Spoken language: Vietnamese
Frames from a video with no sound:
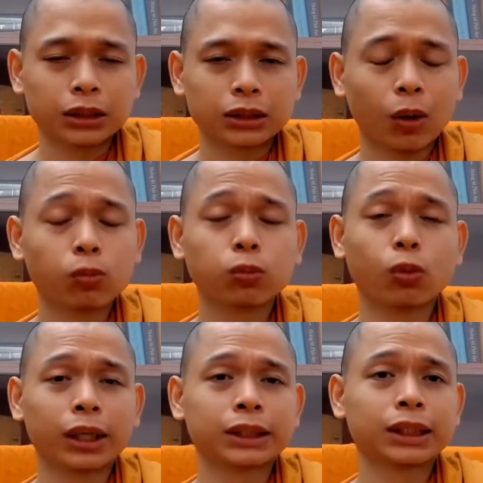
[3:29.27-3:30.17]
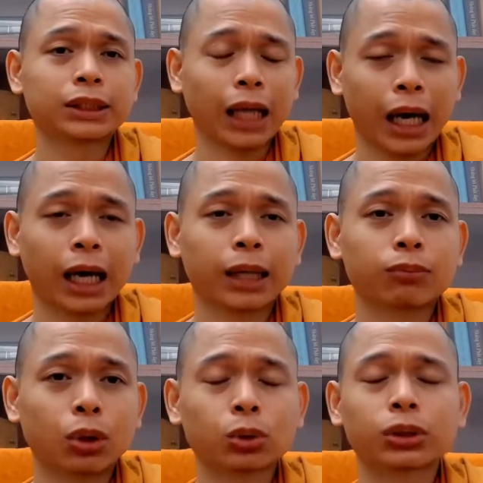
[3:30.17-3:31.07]
thông qua kinh tạng
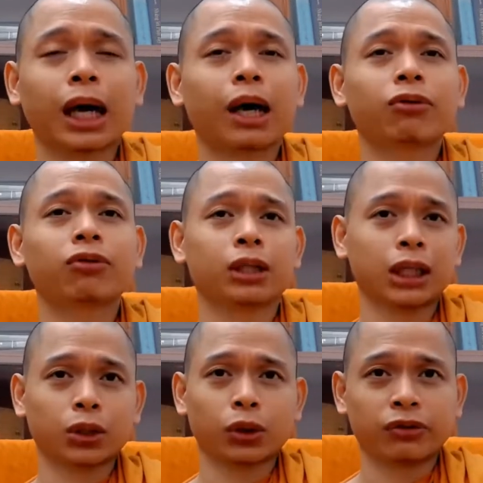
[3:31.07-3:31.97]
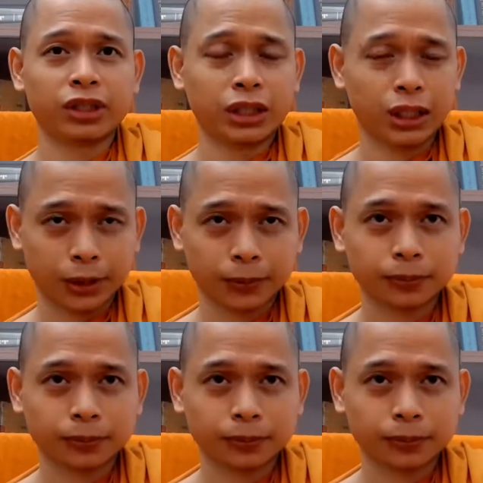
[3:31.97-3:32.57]
mô tả về các loài phi nhân